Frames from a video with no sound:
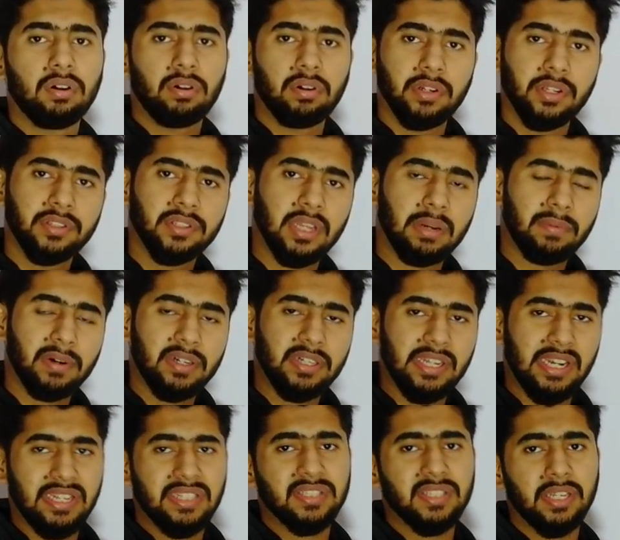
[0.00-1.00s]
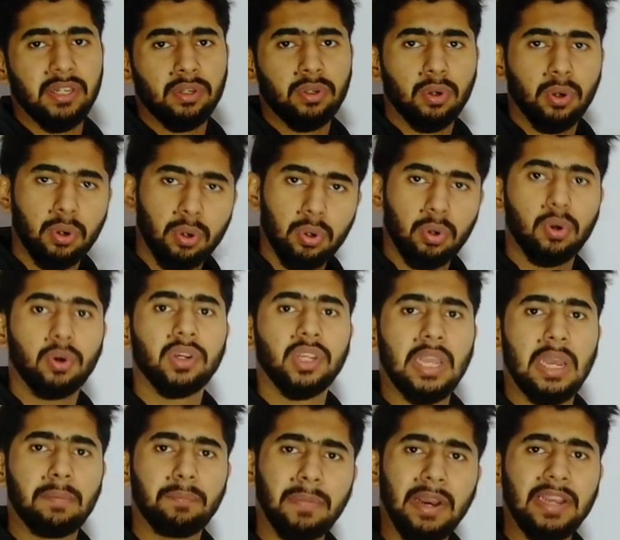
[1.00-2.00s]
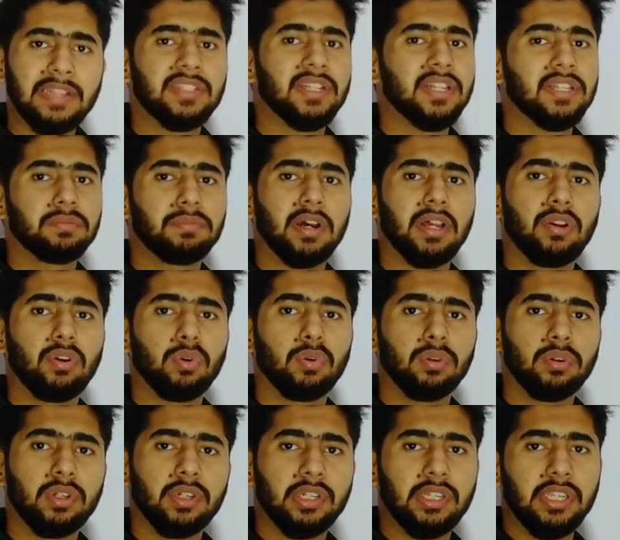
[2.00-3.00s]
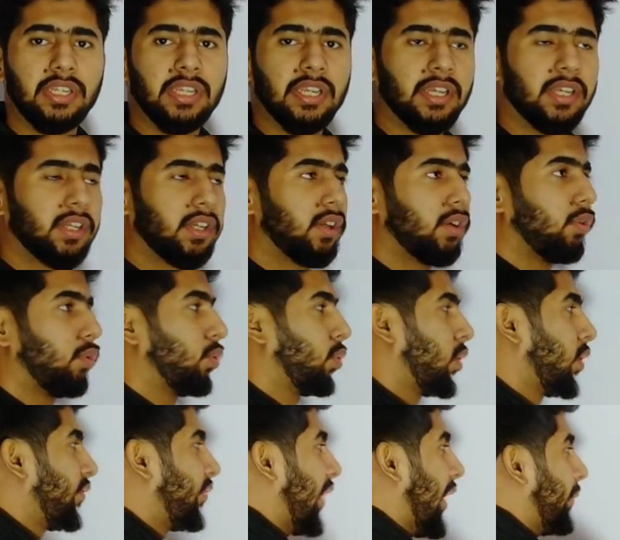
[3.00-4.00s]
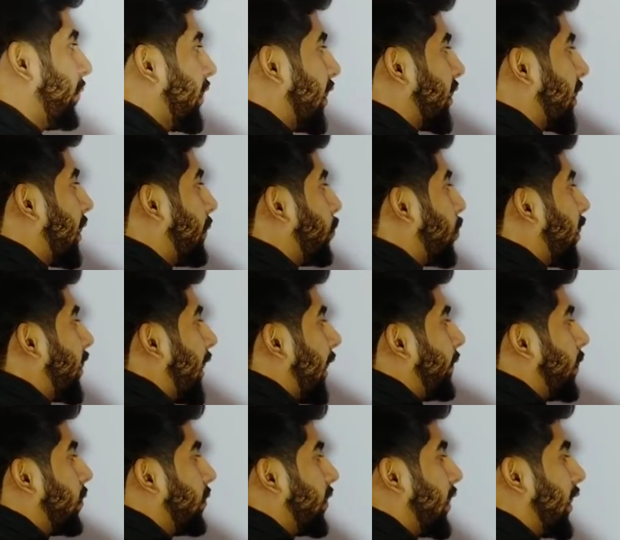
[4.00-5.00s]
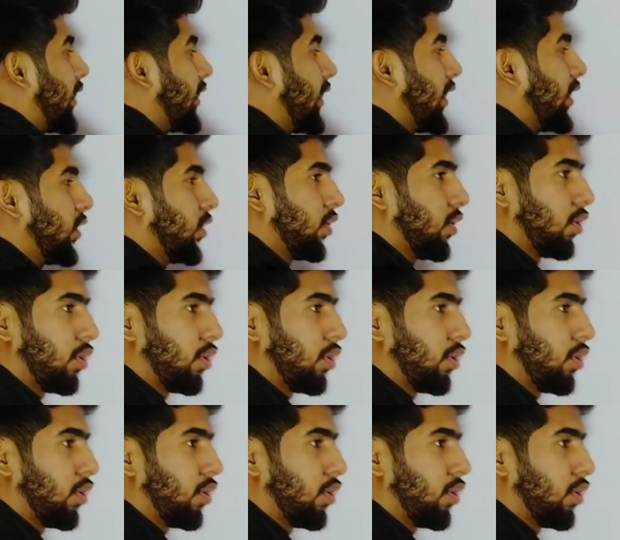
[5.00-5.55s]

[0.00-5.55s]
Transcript: और एग्ज़ाम अट्ठाईस तारीख को हो गया बाई चांस मान लो ठीक है उन्होंने फैब तक का पूरा टाइम टेबल बना लिया